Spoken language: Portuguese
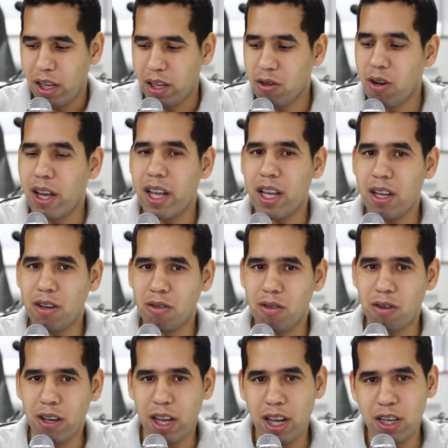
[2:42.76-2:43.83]
E o, re,
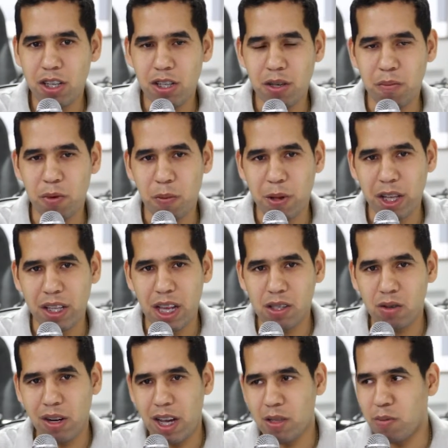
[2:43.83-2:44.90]
o Rede de
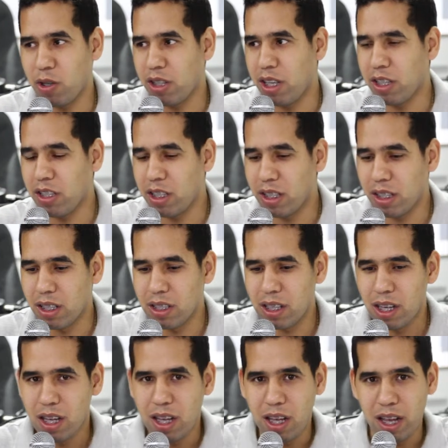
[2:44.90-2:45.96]
Propriedades Rurais Protegidas,
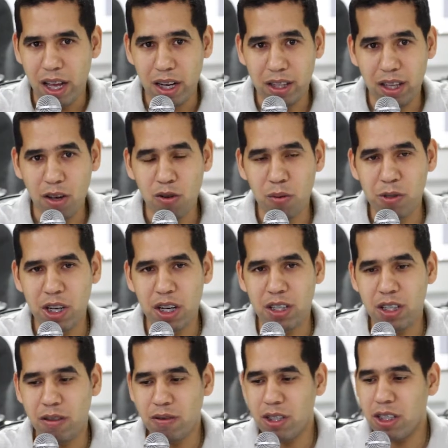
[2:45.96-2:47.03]
ele tem um
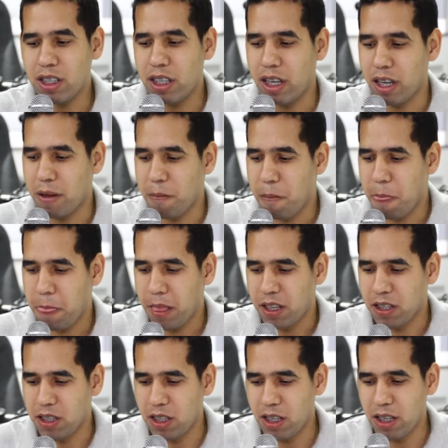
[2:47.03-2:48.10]
objetivo de quê?
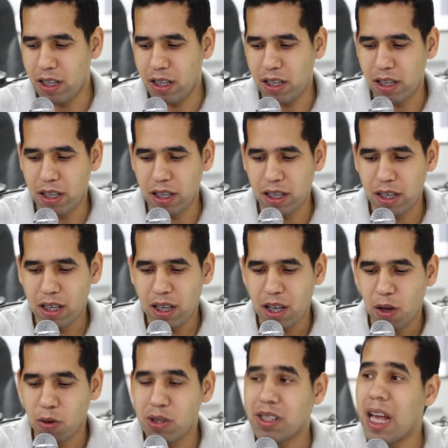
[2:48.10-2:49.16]
De
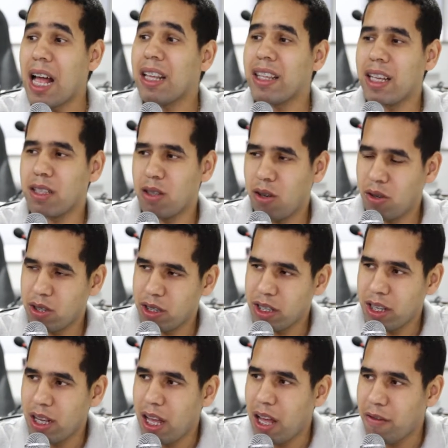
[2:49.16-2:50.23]
usar a
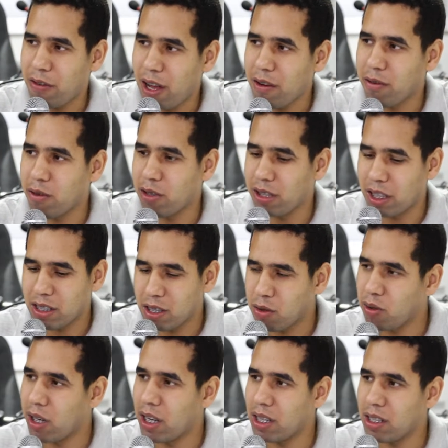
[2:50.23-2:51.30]
tecnologia a favor da
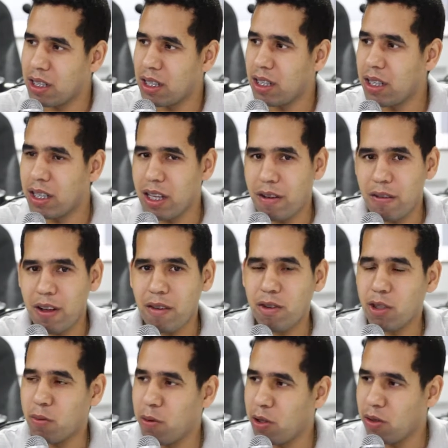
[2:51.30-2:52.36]
segurança e a
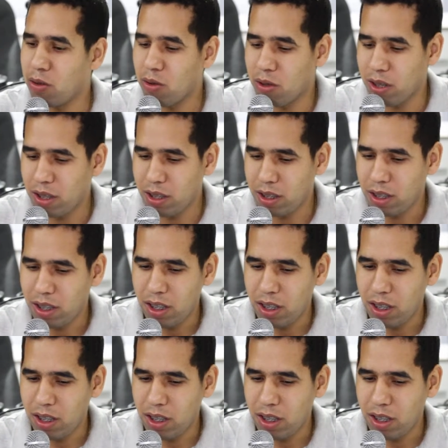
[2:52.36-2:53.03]
favor do produtor.